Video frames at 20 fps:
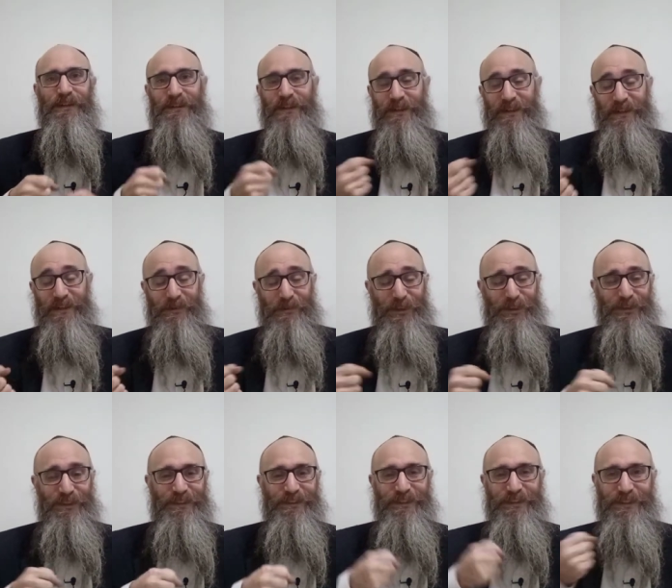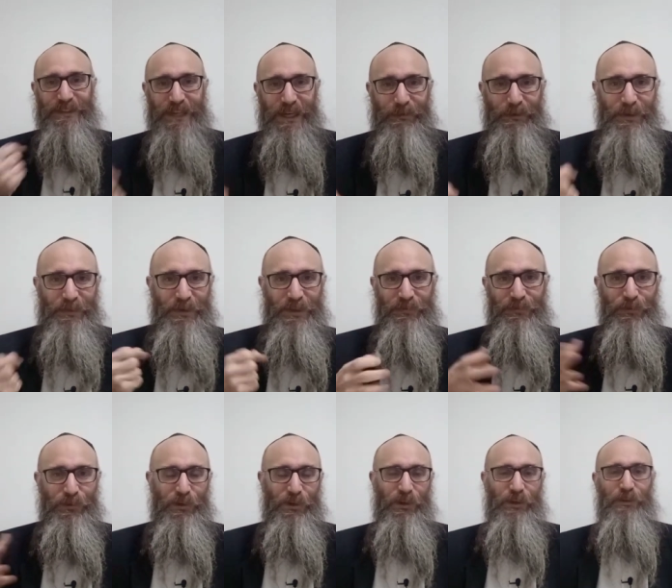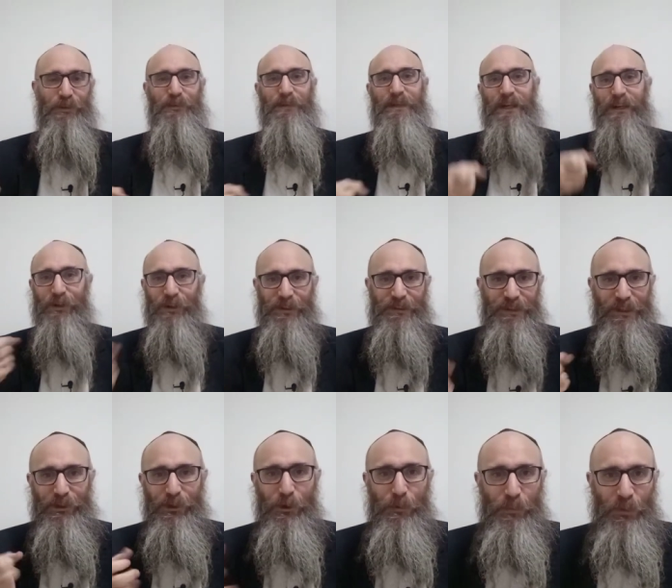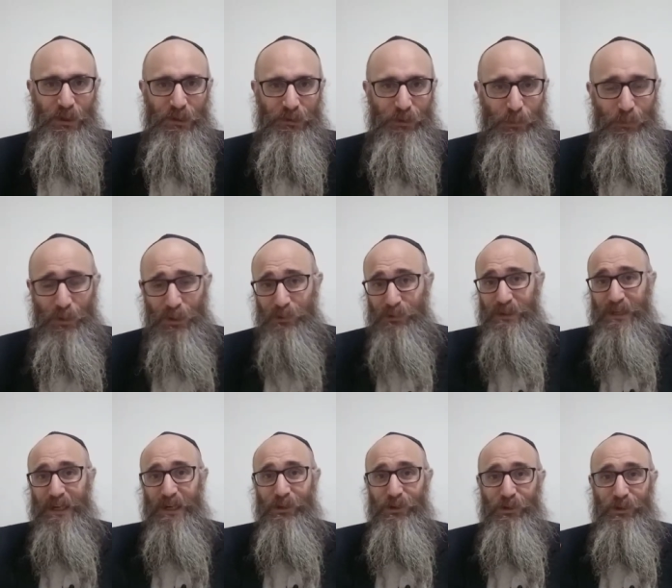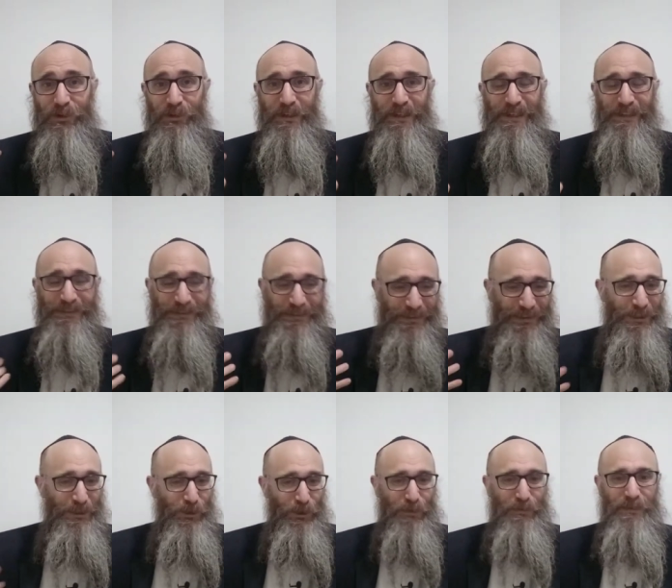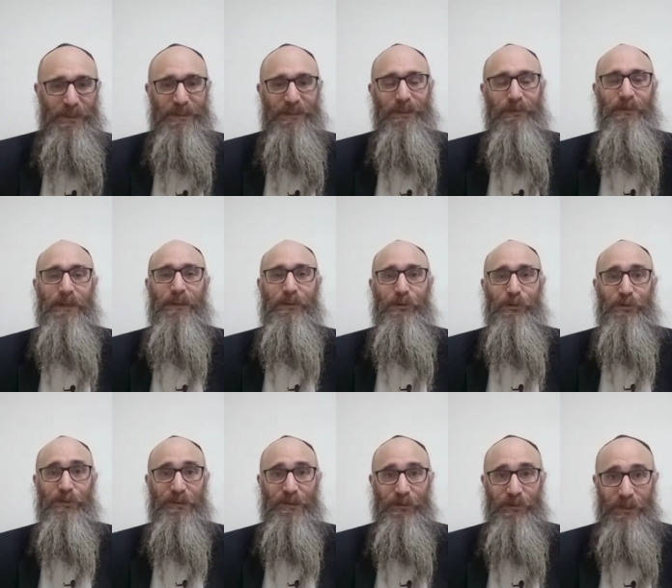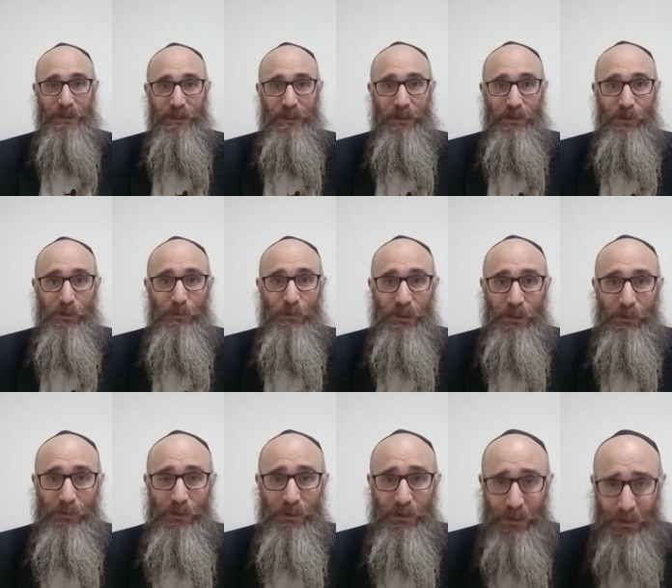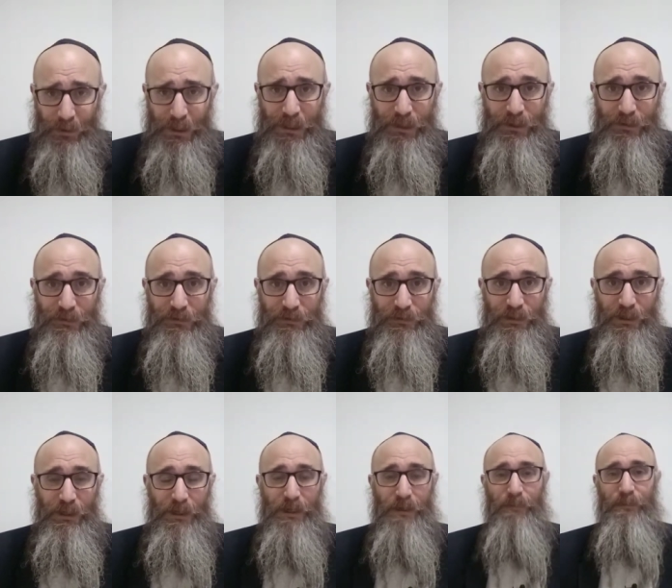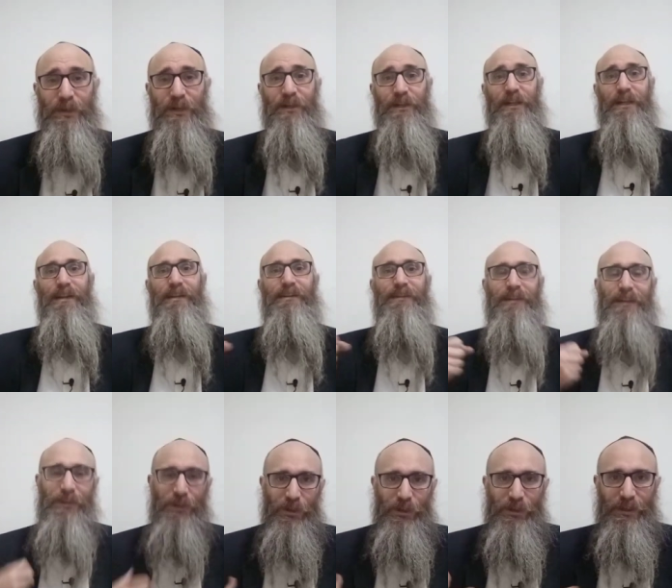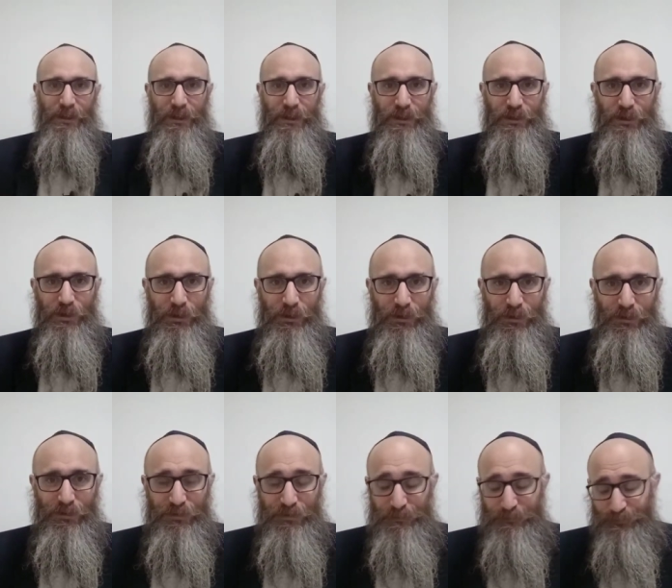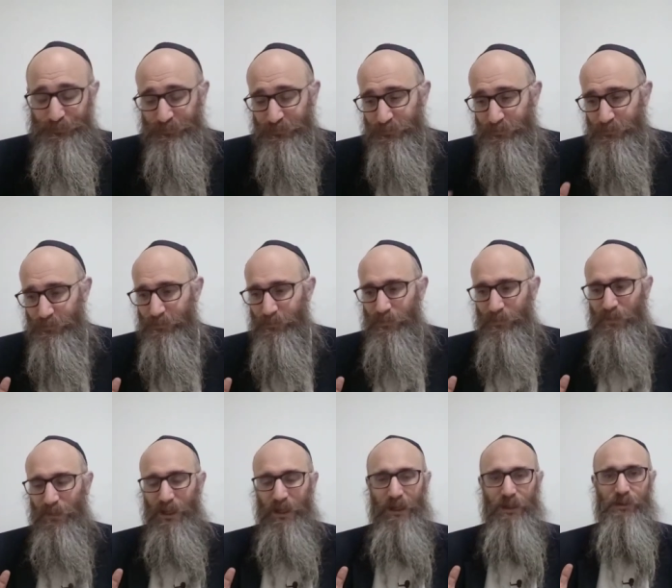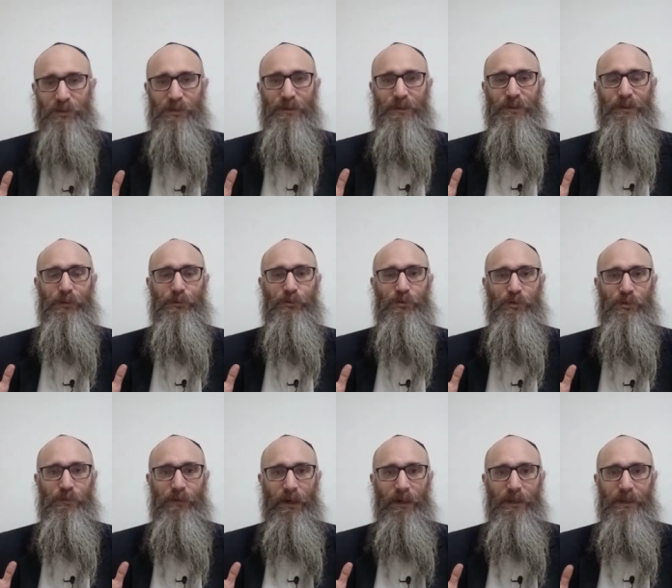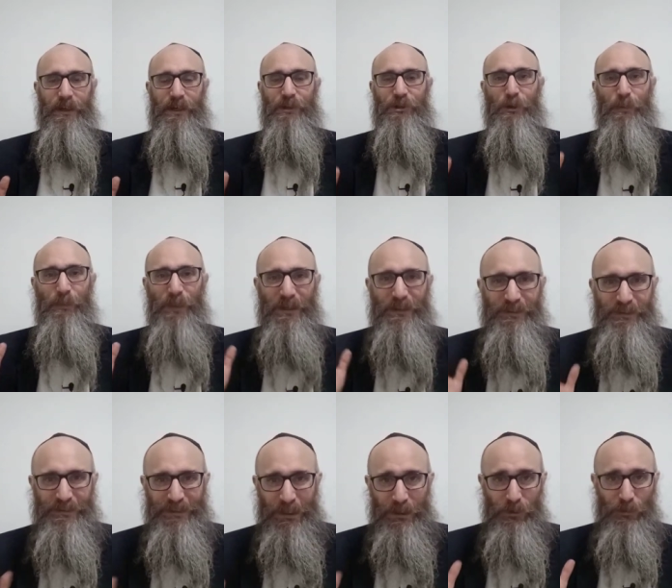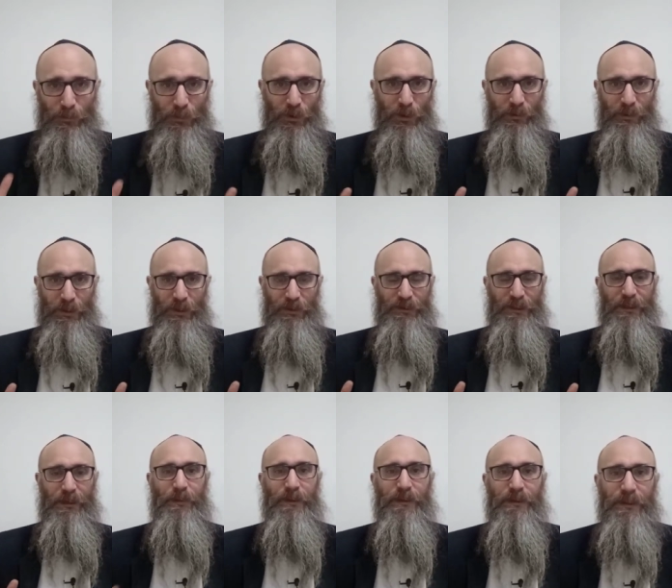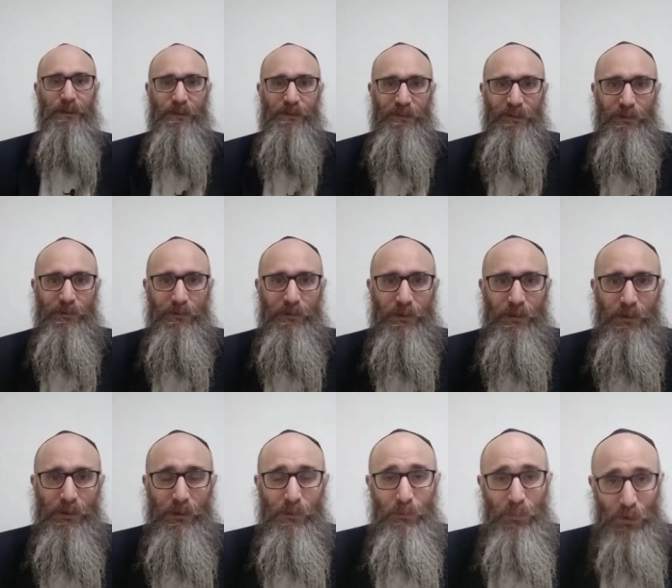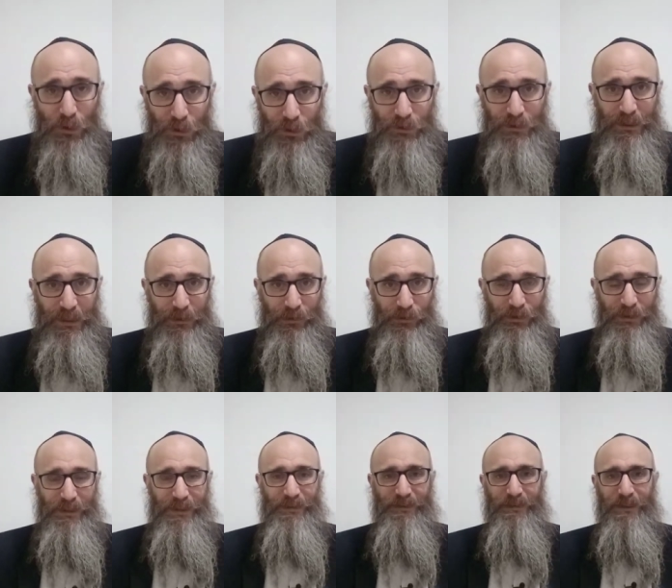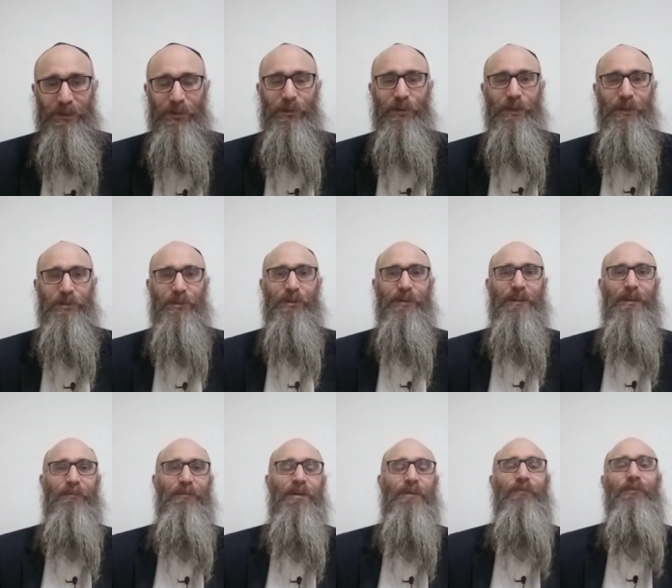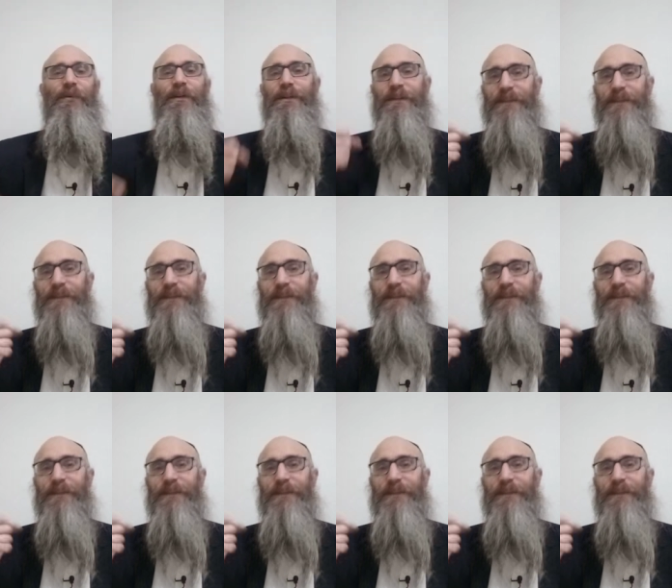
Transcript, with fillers: en hebreo se dice Dabar Beifujoy, una cosa y lo opuesto. Por un lado, exteriormente hablando, ellos se veían como rebeldes, pero en el interior de ellos, ellos hicieron chuba ellos pensaron por lo menos arrepentirse. Por lo tanto, el castigo de ellos también fue